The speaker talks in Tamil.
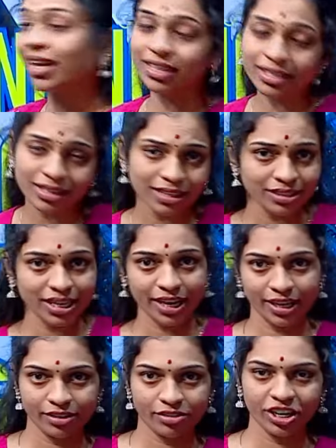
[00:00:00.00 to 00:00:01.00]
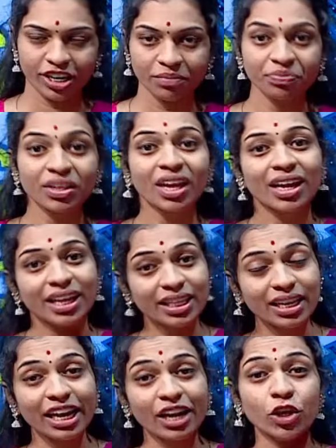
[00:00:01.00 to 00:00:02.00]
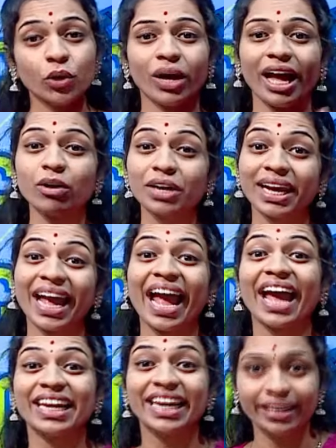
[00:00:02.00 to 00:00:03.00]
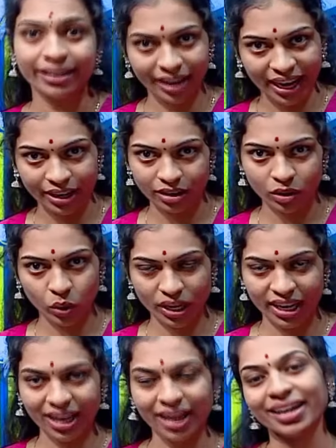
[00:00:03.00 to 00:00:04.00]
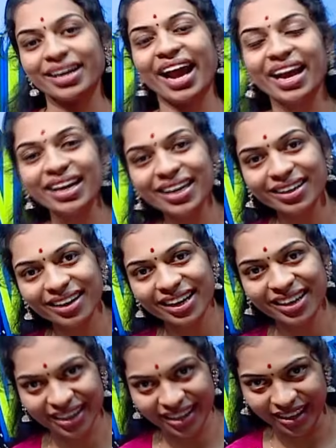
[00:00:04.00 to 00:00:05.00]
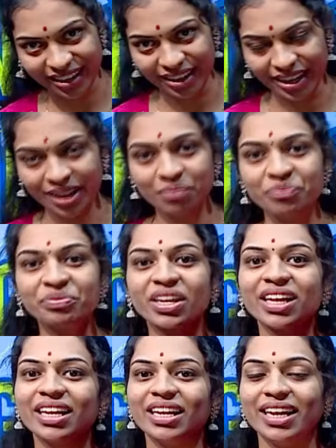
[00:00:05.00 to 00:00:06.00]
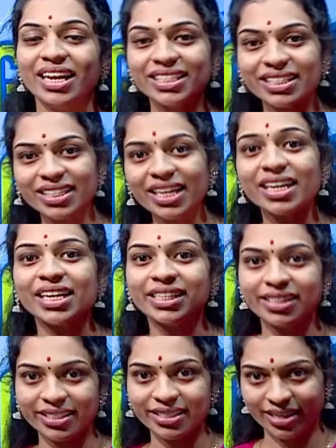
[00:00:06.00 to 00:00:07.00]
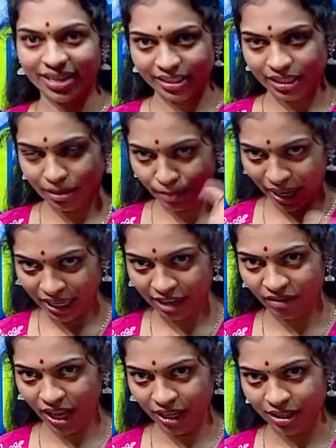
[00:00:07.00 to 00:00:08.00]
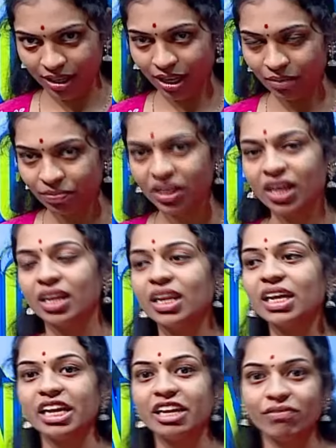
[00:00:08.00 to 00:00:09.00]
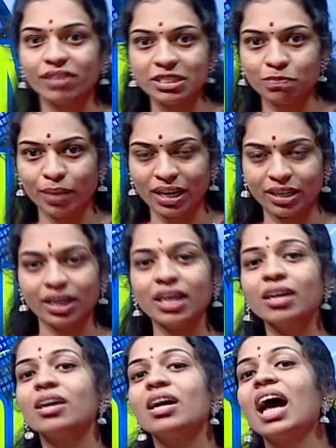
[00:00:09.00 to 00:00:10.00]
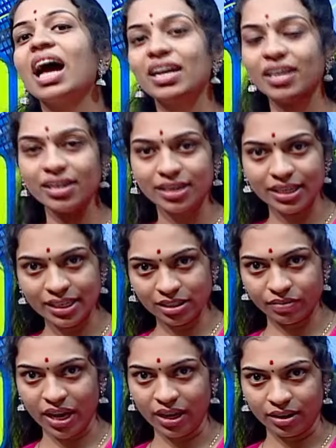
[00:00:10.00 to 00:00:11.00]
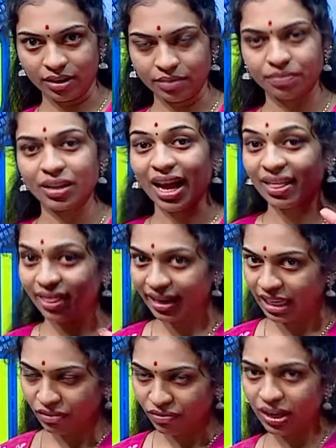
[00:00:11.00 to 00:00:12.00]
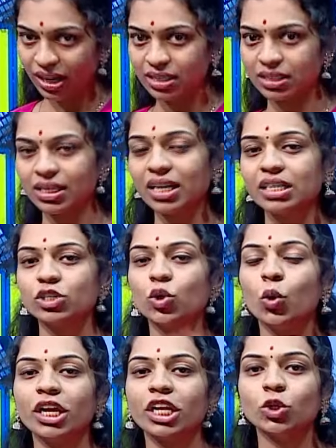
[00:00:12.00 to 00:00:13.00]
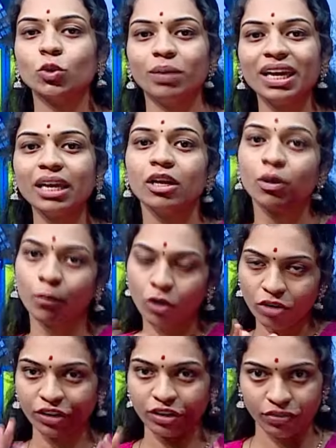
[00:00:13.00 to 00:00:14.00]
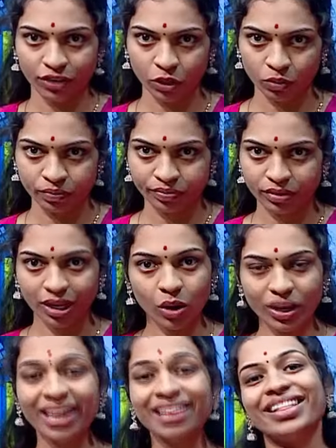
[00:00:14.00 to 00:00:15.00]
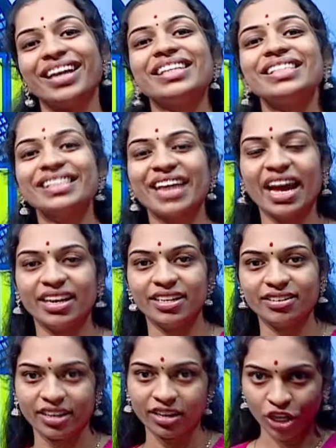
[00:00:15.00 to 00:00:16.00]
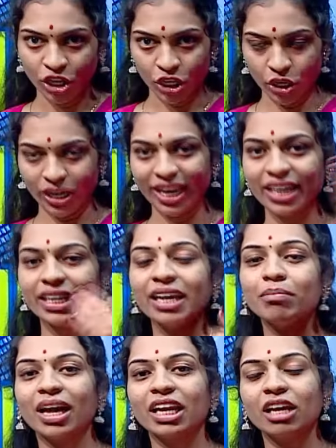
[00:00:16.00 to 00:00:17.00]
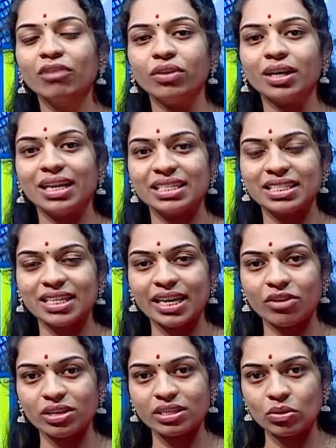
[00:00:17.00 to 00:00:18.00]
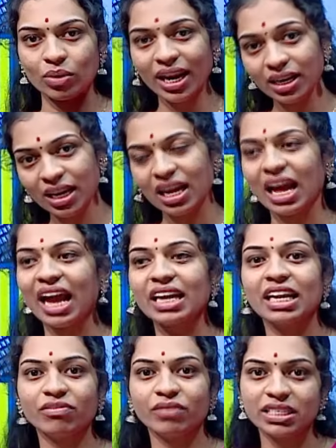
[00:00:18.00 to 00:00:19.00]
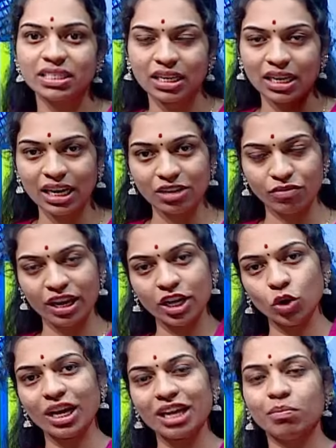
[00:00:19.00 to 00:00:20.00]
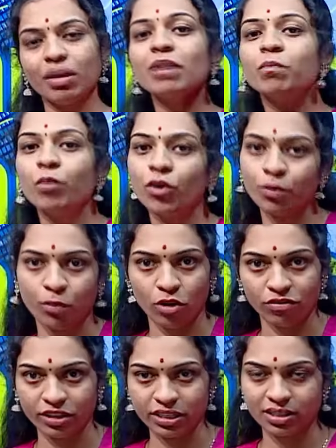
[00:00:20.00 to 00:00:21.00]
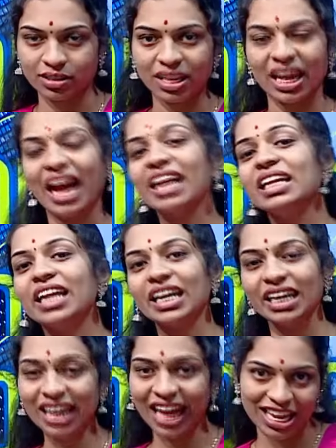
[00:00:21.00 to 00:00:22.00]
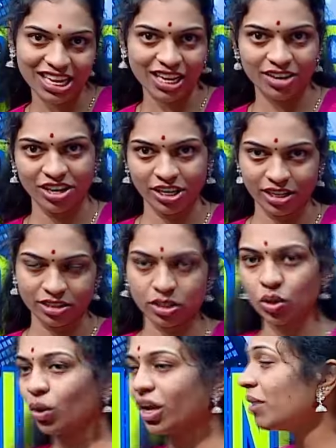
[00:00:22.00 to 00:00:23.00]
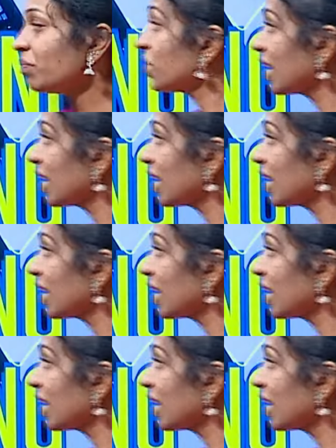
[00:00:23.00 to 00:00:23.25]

தட் இஸ் இன்சைடர் ட்ரேடிங் இதுலேயே யூ ஹாவ் கேரி ட்ரேட் ஓகேங்களா கேரி ட்ரேட்னா என்னன்னா லெஸ்ஸர் இன்ட்ரெஸ்ட் ரேட்ஸ்க்கு மணி வாங்கி நீங்கள் இன்வெஸ்ட் பண்ணி ஹையர் ரிட்டர்ன்ஸ் வாங்குறது அந்த டிஃபரன்ஸ் தான் இட்ஸ் கோயிங் டு பி ப்ராஃபிட் ஃபை யூ ஓகே தட் இஸ் கேரி ட்ரேட் யூ ஆர் கெட்டிங் மணி ஃபார் லெஸர் இன்ட்ரெஸ்ட் ரேட் அண்ட் இன்வெஸ்டிங் இட் வேர் யூ கேன் மேக் மோர் ப்ராஃபிட்ஸ் அண்ட் கெட்டிங் ஹையர் ரிட்டர்ன்ஸ் ஓகே